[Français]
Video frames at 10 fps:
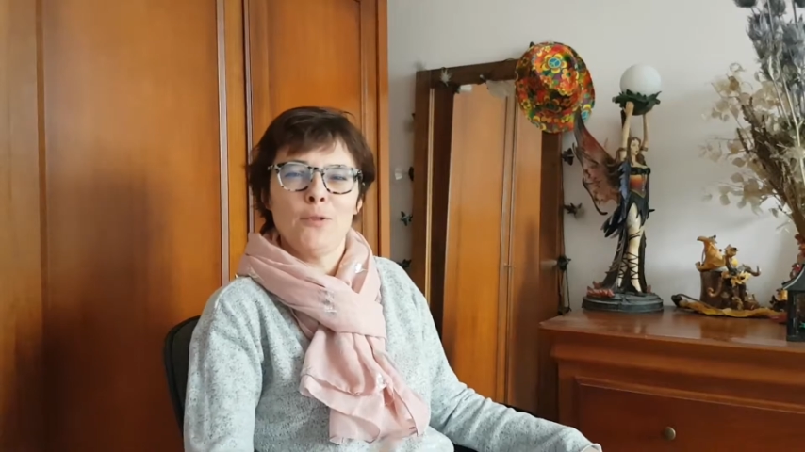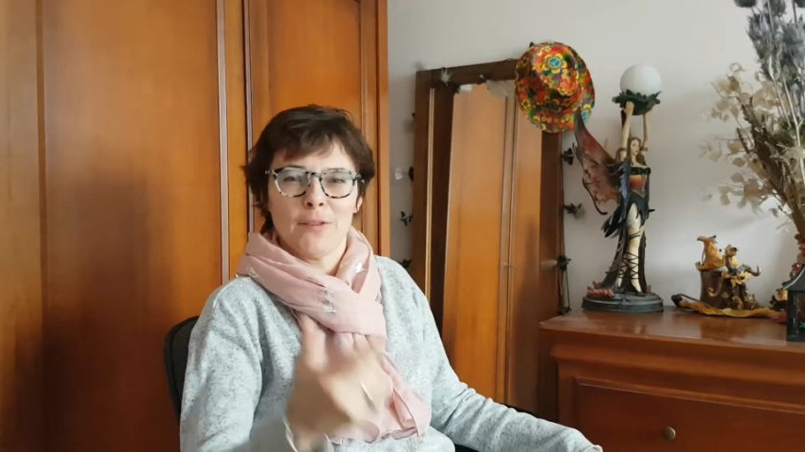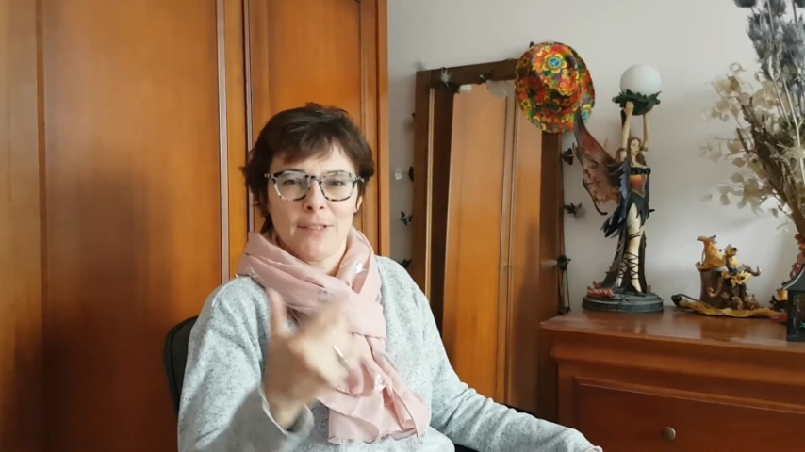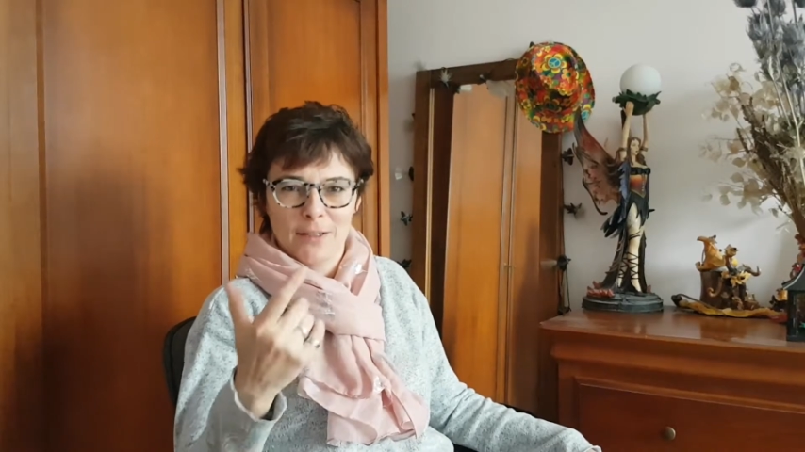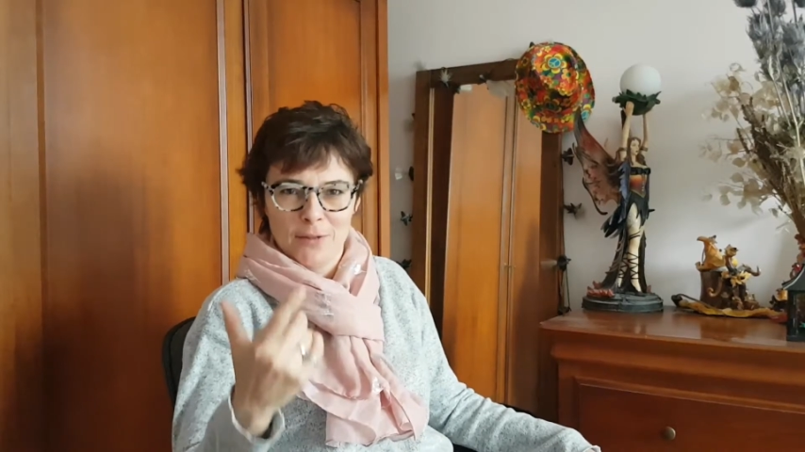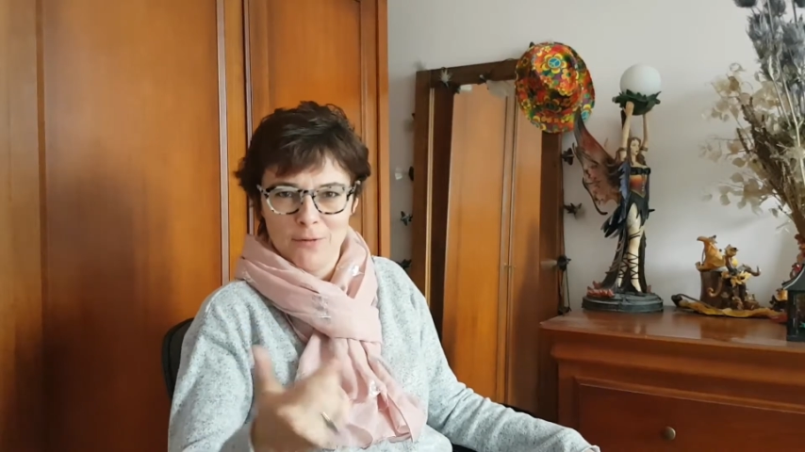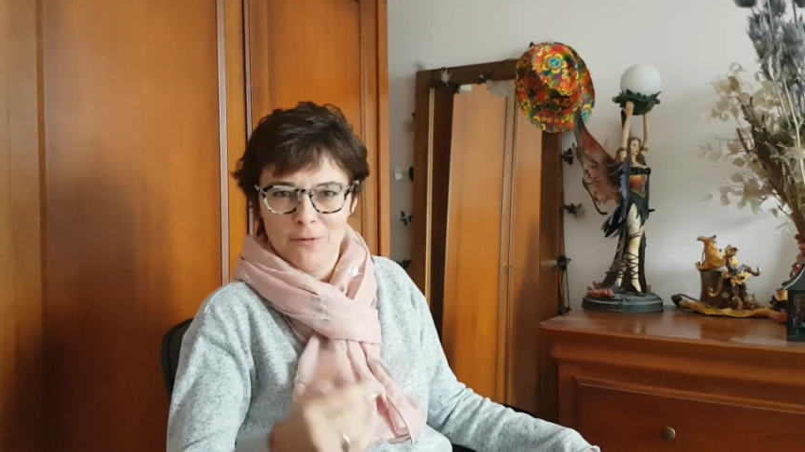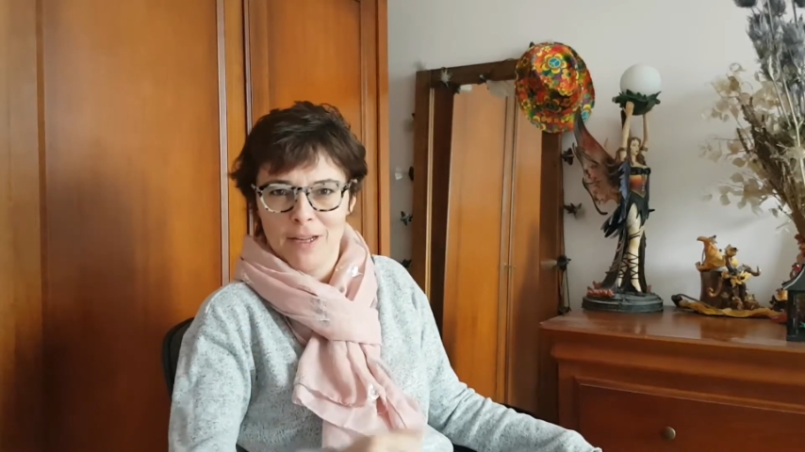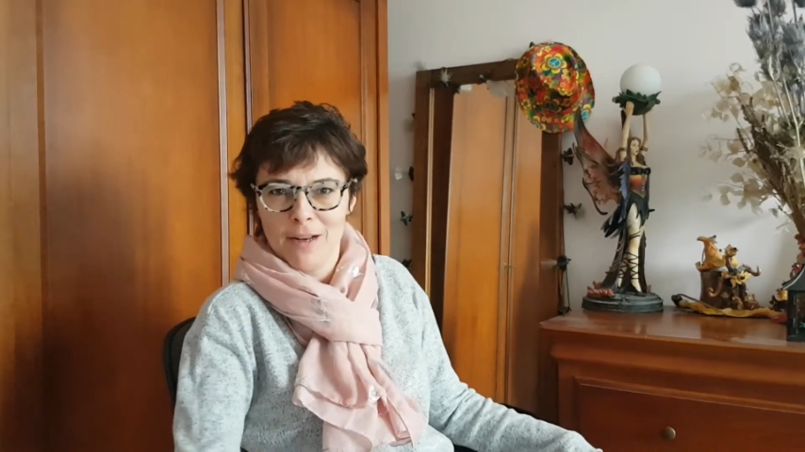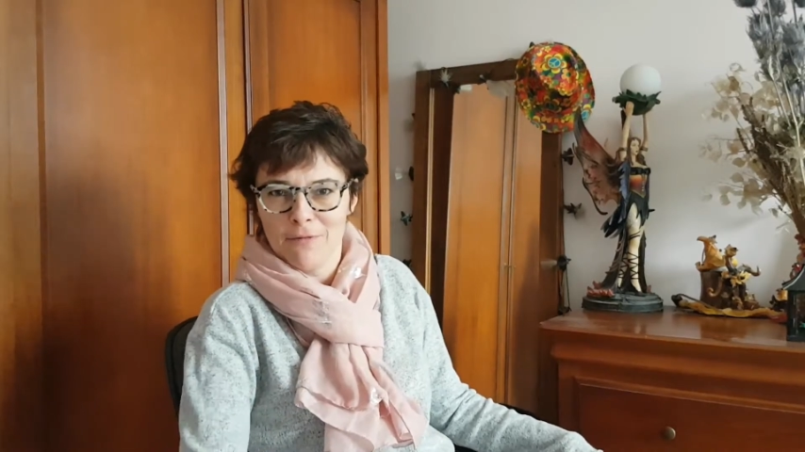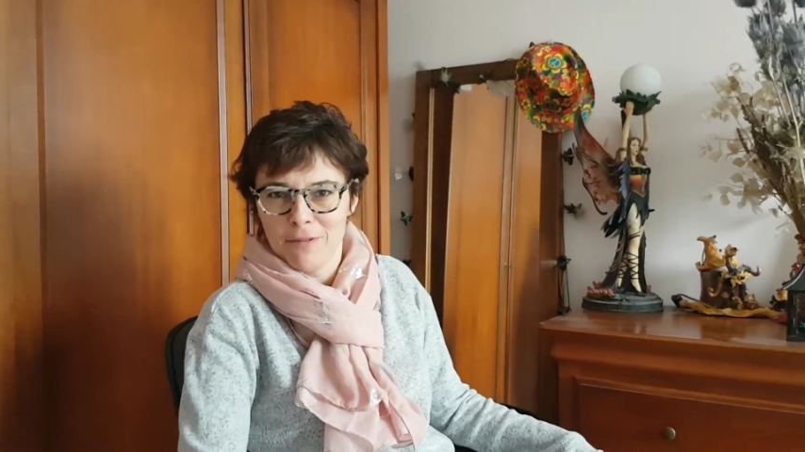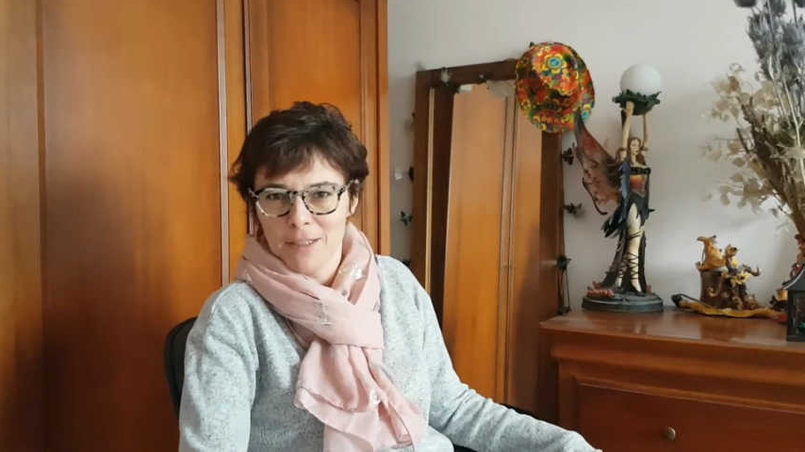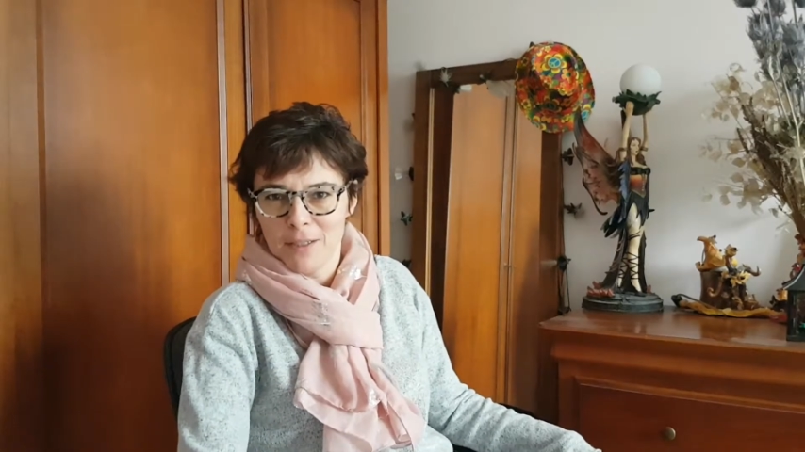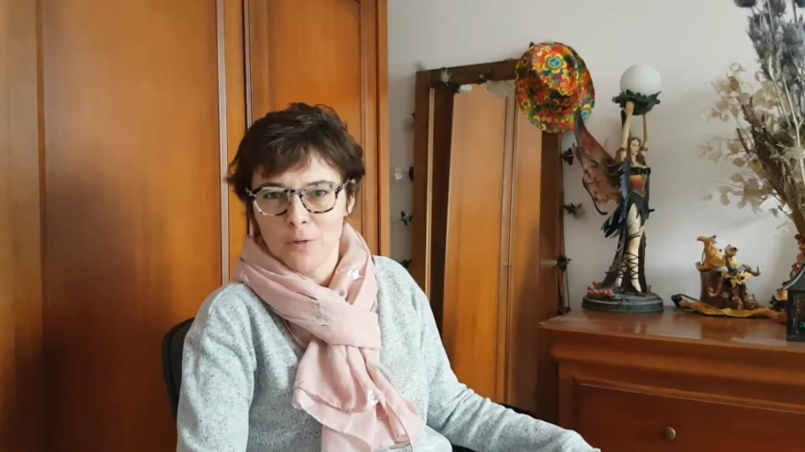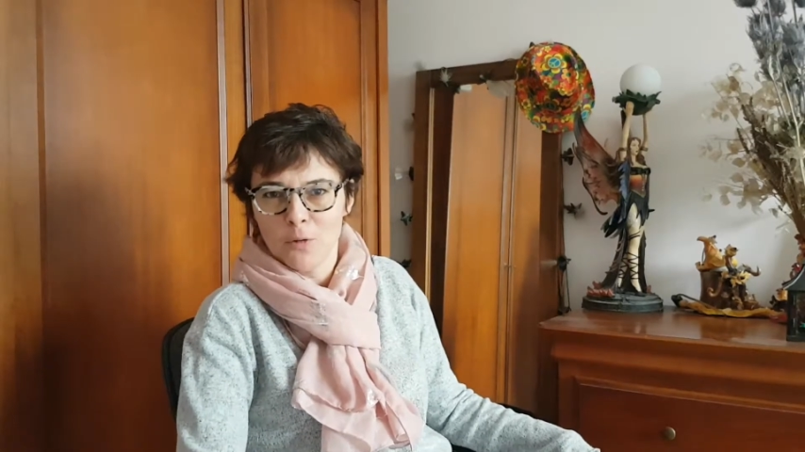dans cette nouvelle
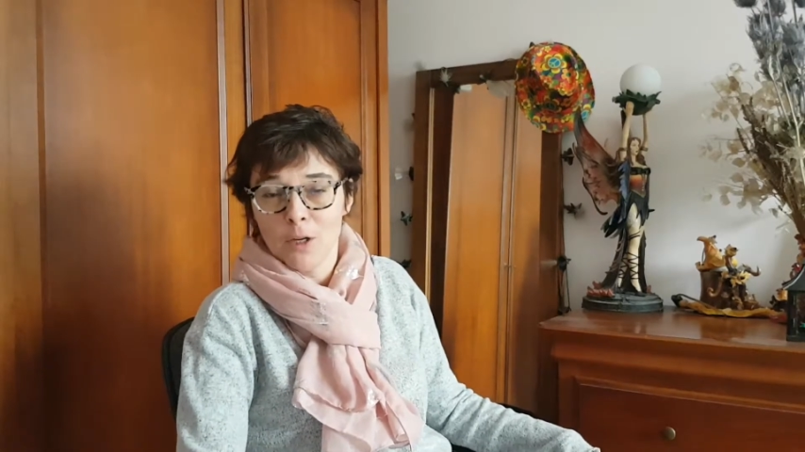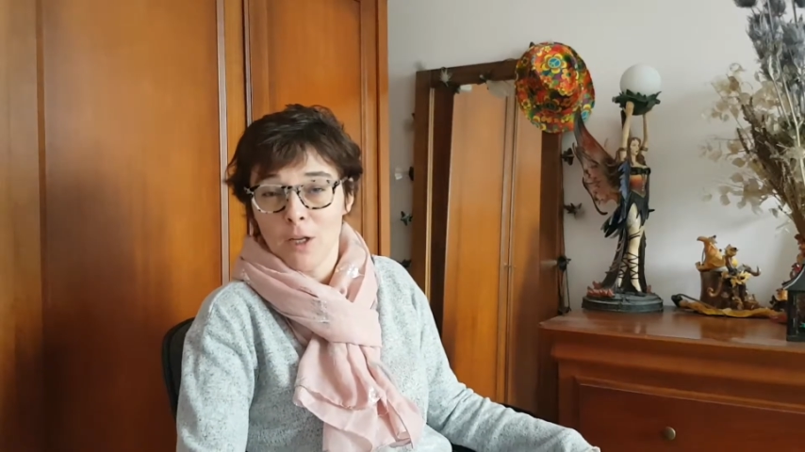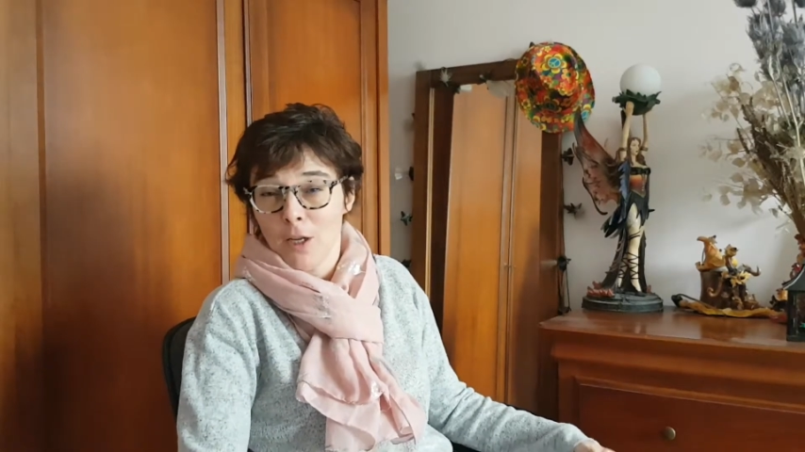vidéo.